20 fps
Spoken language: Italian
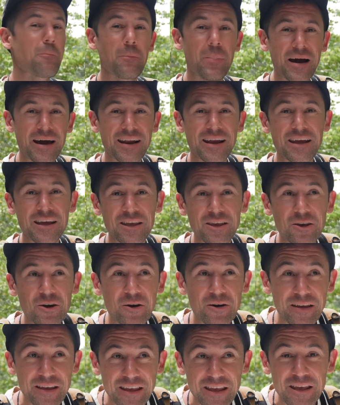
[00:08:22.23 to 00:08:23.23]
parecchio
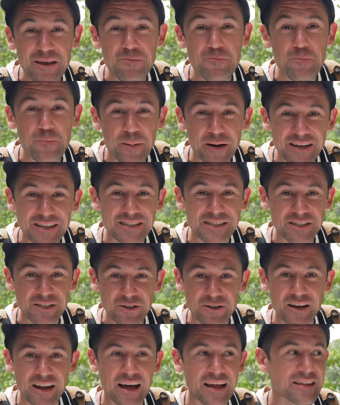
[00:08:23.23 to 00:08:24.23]

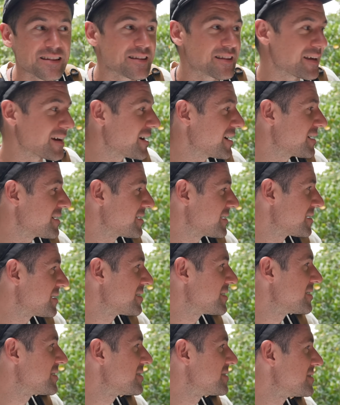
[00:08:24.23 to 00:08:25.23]
impressionante.
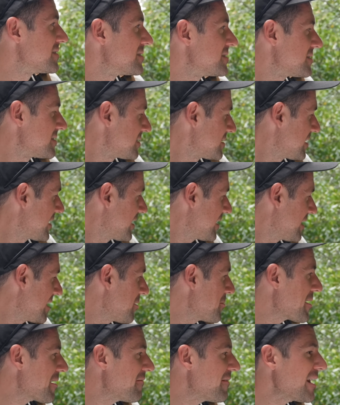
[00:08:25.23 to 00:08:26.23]
È
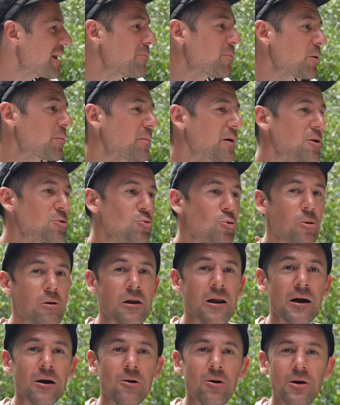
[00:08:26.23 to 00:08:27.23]
una vera e propria
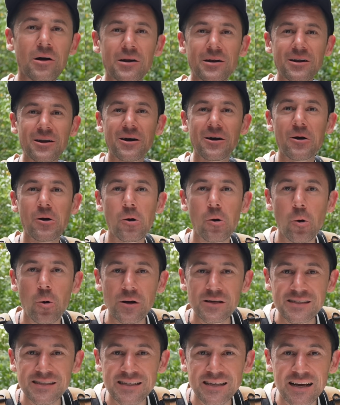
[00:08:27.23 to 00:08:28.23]
giungla con eh,
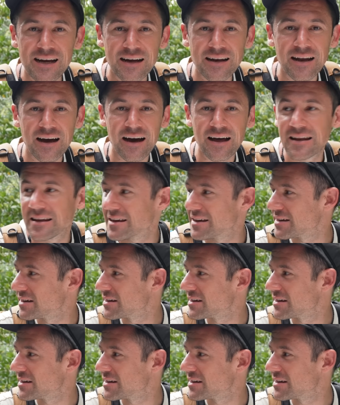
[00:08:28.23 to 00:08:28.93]
questi canali.